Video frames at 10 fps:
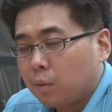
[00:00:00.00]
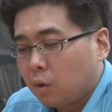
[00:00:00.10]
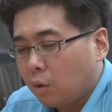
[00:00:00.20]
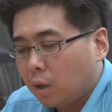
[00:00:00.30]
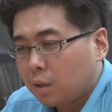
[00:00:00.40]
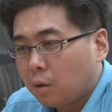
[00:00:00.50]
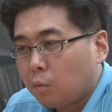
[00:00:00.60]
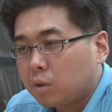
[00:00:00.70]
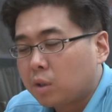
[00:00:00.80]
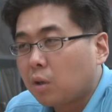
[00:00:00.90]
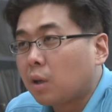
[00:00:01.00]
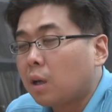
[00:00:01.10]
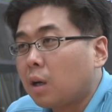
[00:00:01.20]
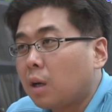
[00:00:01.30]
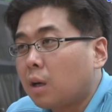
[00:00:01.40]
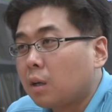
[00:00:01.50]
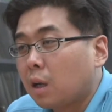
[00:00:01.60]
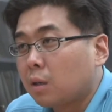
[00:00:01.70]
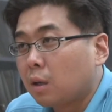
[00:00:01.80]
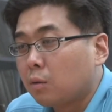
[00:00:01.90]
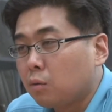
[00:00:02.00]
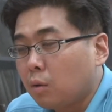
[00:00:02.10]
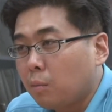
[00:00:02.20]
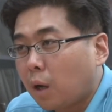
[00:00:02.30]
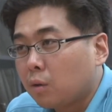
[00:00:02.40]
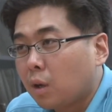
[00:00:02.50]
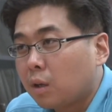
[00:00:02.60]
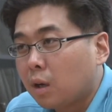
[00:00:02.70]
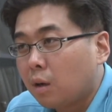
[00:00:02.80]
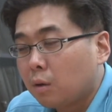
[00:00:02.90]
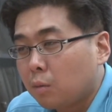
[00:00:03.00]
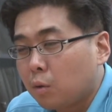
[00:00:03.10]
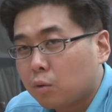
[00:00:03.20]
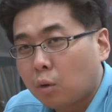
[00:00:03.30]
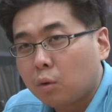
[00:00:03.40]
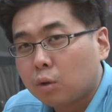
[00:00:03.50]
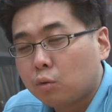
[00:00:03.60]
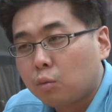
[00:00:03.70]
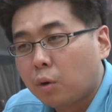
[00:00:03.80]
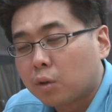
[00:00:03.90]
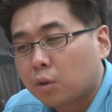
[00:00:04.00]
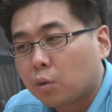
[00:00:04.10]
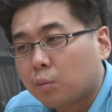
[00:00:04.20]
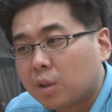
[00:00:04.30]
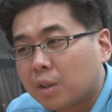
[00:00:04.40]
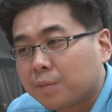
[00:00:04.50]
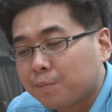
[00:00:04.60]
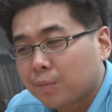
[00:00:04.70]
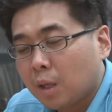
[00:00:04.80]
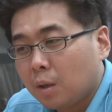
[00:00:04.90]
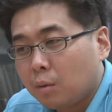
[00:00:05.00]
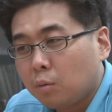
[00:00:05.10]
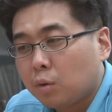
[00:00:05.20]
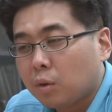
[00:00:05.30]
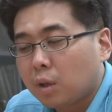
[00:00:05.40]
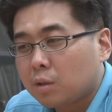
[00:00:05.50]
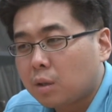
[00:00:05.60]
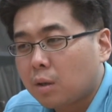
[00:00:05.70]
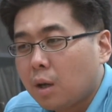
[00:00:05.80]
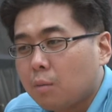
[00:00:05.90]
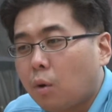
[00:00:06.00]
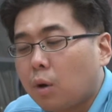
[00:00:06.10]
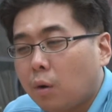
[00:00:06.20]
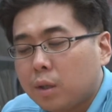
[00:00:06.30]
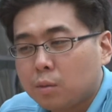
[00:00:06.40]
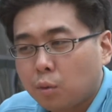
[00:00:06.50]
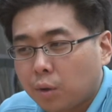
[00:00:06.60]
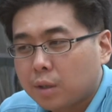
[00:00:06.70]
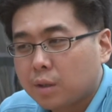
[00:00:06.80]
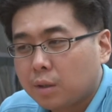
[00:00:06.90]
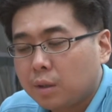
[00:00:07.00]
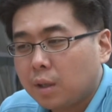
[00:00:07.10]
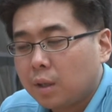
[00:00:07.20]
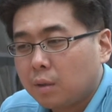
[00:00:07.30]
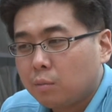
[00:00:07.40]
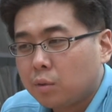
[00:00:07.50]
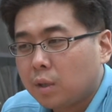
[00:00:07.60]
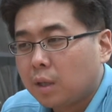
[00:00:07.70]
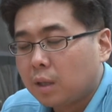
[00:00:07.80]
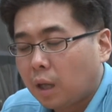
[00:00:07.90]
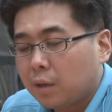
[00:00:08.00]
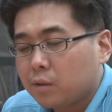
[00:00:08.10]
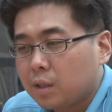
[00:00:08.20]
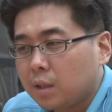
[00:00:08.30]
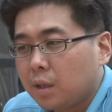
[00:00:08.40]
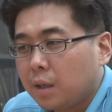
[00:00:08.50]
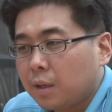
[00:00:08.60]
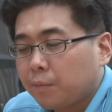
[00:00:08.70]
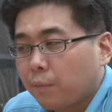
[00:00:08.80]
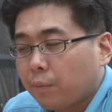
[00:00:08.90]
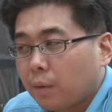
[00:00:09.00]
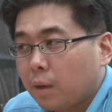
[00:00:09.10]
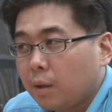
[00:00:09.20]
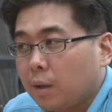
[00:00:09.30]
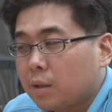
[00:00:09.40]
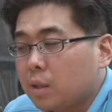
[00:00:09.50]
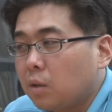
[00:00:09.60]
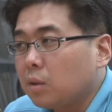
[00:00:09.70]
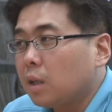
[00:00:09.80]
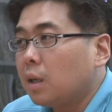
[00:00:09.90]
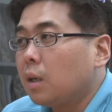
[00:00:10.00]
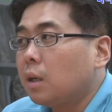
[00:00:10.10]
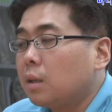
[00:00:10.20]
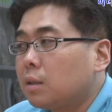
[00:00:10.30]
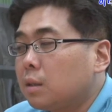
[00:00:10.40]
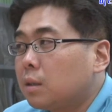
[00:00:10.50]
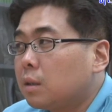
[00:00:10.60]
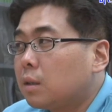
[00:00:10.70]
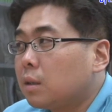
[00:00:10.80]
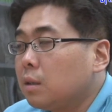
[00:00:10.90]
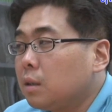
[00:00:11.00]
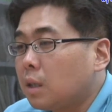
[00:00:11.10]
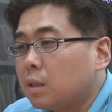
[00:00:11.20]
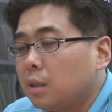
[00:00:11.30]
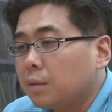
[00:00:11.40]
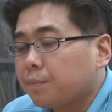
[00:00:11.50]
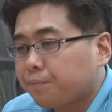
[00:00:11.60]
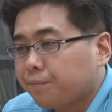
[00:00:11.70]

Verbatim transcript: 민영화 한다고 뭐 지켜달라라는 게 말이 되냐 이미 정권에 굴복했던 놈들이 어, 그런 얘기했을 때 뭐라고 할지 모르겠어요. 무슨 얘기를 나올지. 근데 시청자들은 사실